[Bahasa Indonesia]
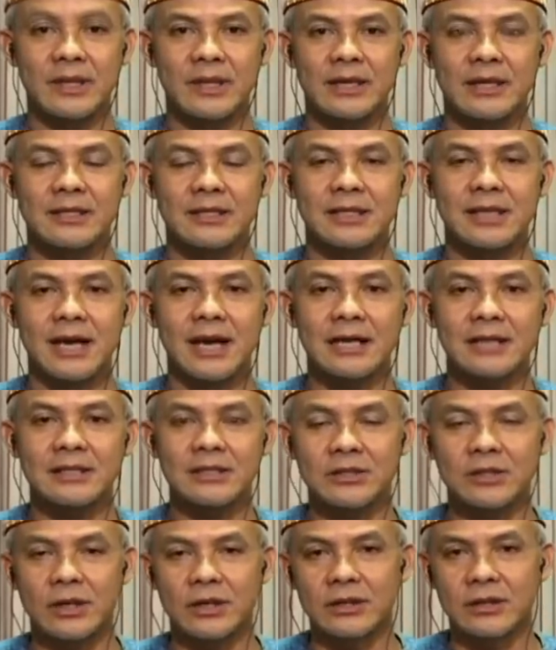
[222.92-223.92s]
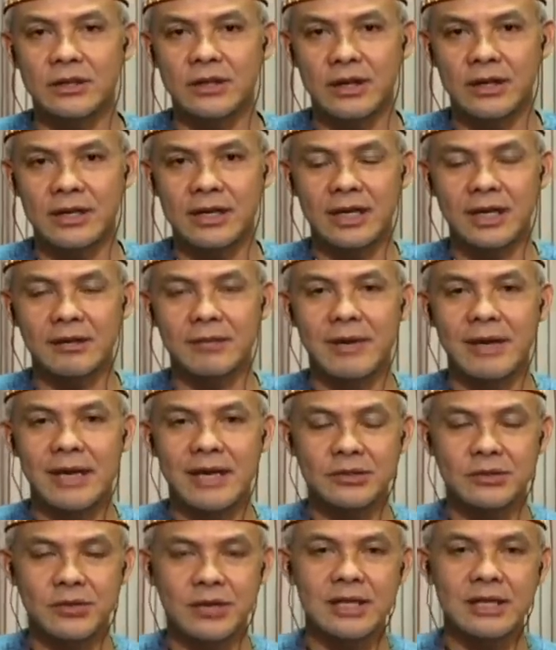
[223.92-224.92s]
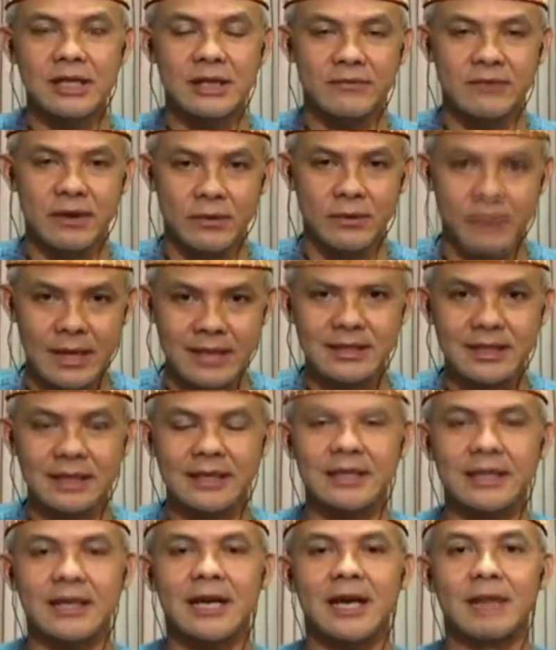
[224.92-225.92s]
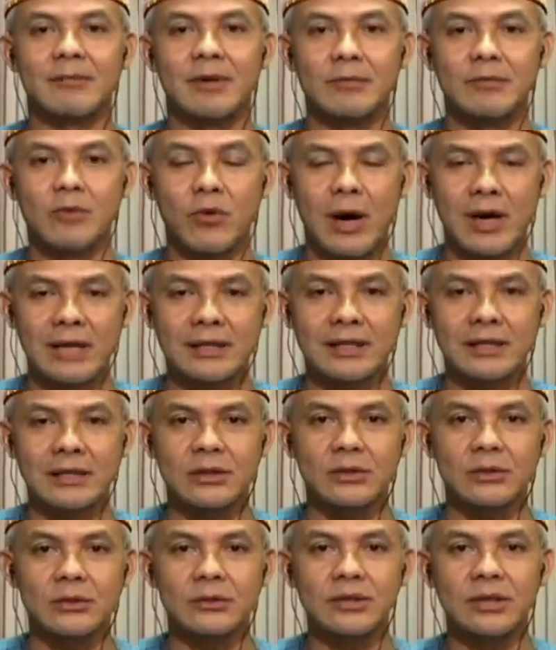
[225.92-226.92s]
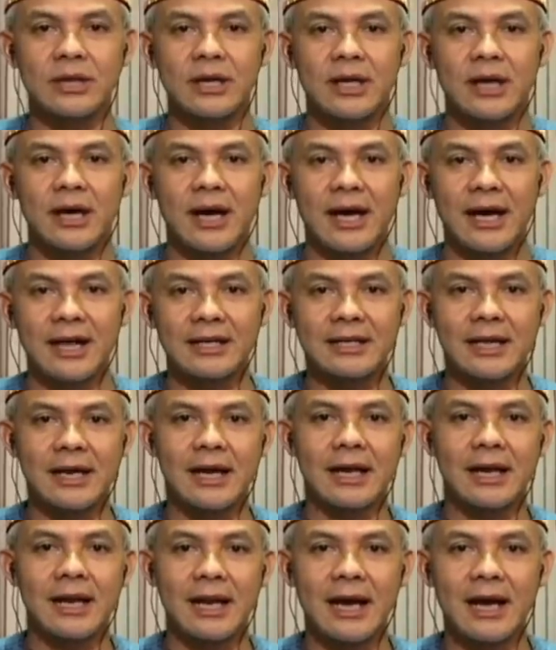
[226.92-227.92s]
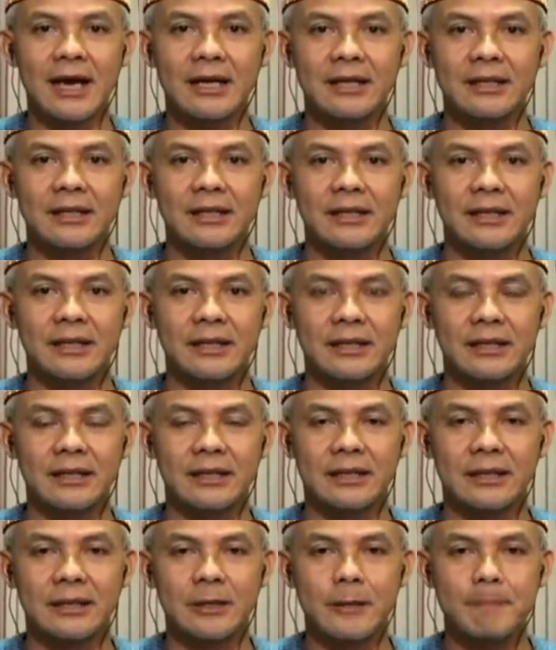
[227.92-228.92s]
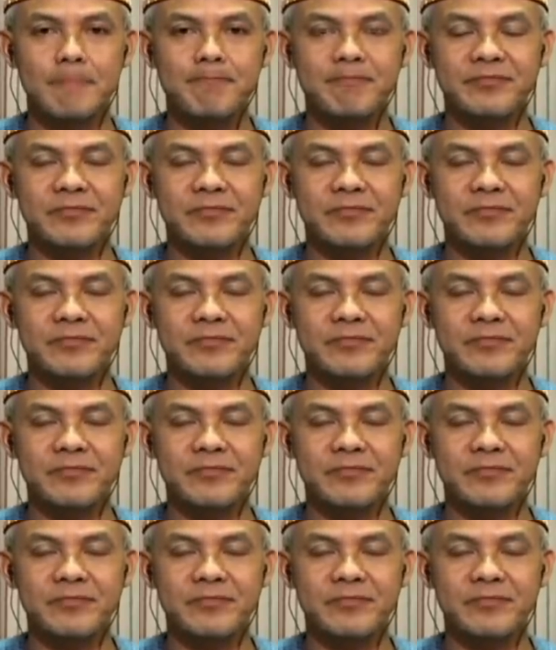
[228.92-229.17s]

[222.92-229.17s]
Saya kasih contoh yang kemarin juga TV One saya kira membuat itu adalah uh,